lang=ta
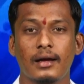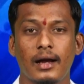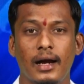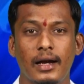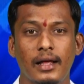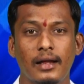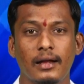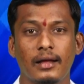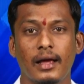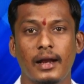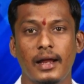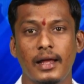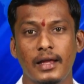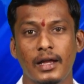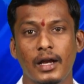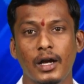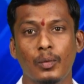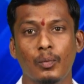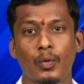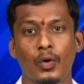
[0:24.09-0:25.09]
கடற்கரை
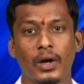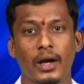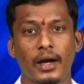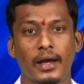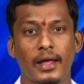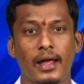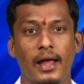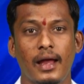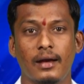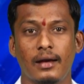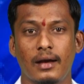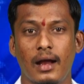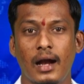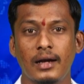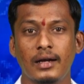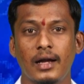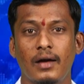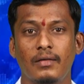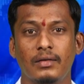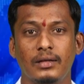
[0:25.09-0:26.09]
எழும்பூர் இடையே
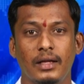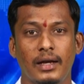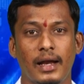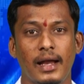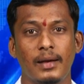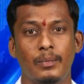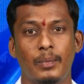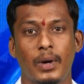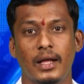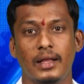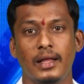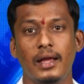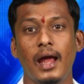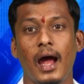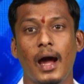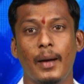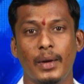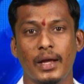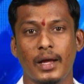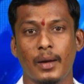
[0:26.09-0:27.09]
நான்காவது ரயில் பாதை
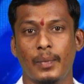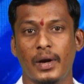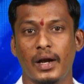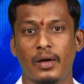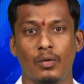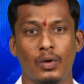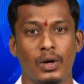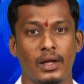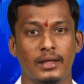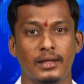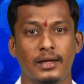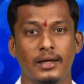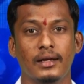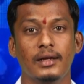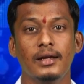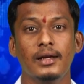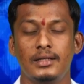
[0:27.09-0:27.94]
அமைக்கப்பட உள்ளது